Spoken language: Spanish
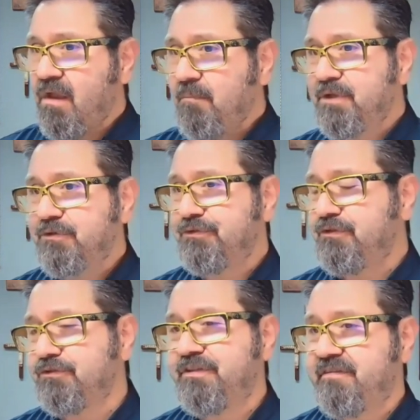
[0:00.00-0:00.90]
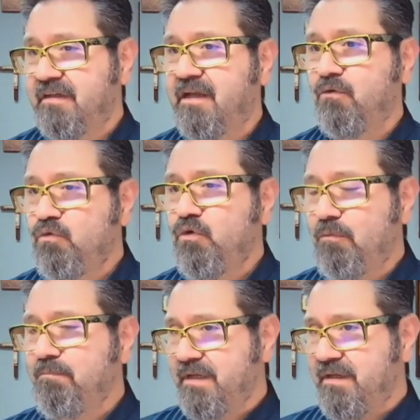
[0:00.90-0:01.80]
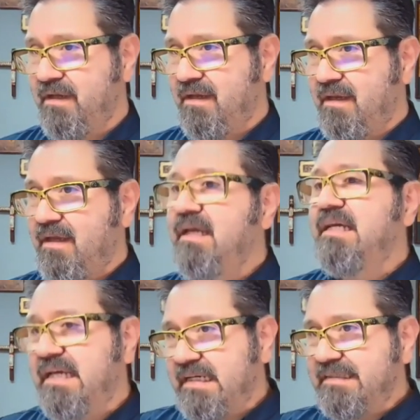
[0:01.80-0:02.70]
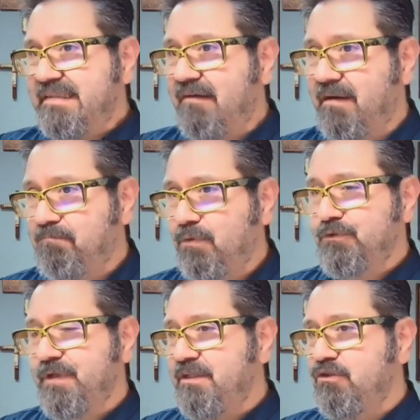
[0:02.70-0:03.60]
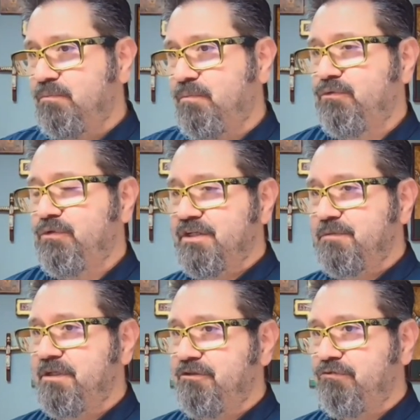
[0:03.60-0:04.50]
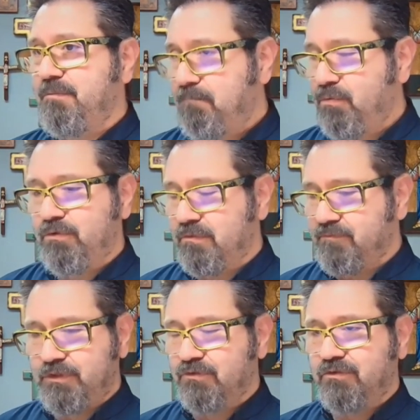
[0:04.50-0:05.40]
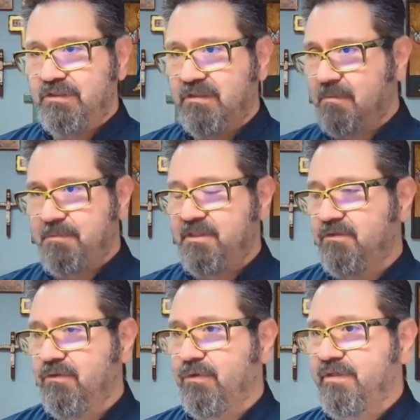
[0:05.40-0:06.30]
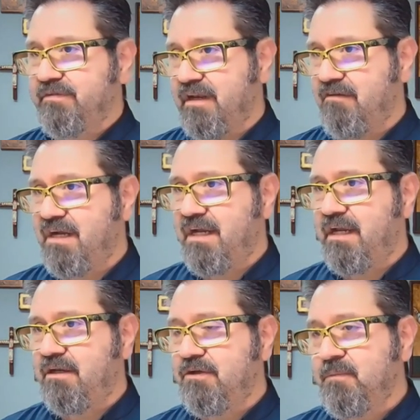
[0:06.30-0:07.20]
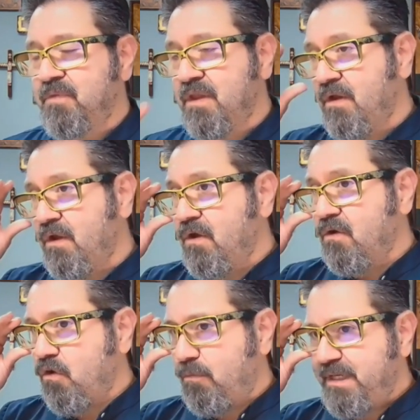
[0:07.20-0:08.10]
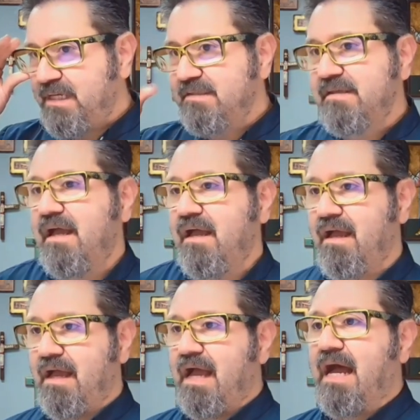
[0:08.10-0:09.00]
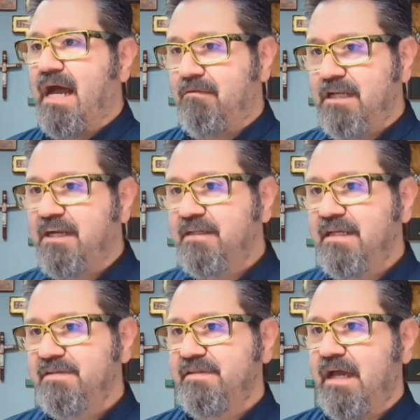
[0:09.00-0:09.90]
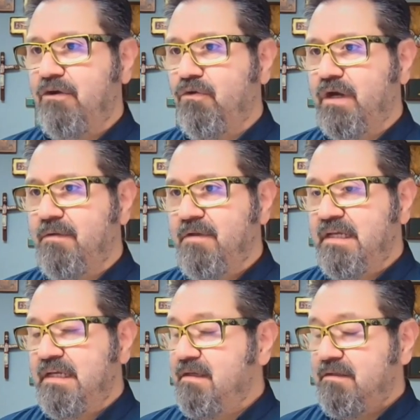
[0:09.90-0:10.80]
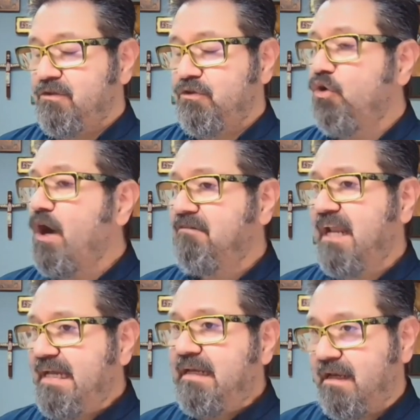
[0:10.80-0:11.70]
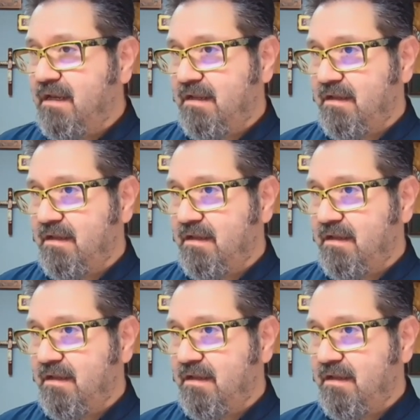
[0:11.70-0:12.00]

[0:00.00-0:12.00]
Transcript: pero sí nos dice que un hombre que estaba poseído por un espíritu impuro, yo estoy repitiendo lo que dice el Evangelio, comienza a hablar en la sinagoga. No habla él,